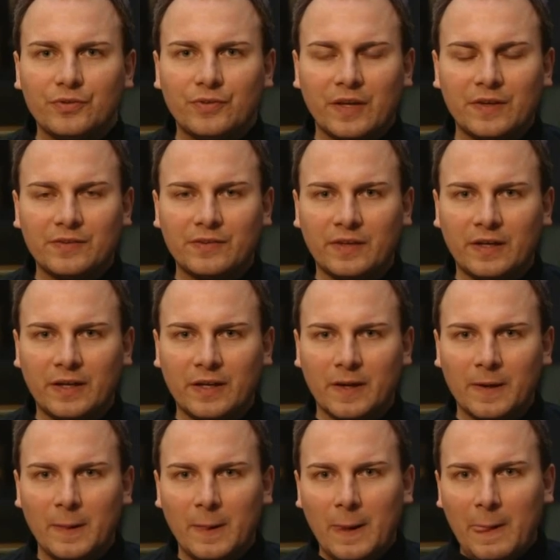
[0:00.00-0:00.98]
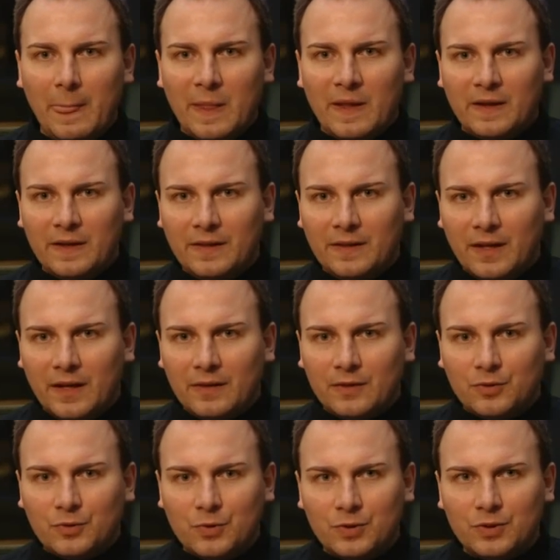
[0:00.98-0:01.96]
ist, dass er in
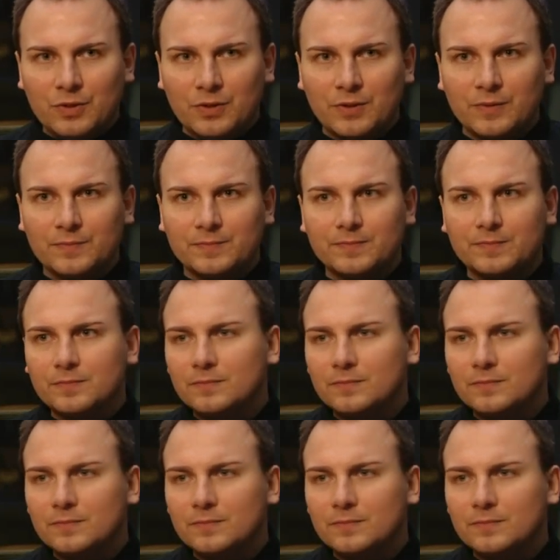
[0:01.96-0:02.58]
der Küche,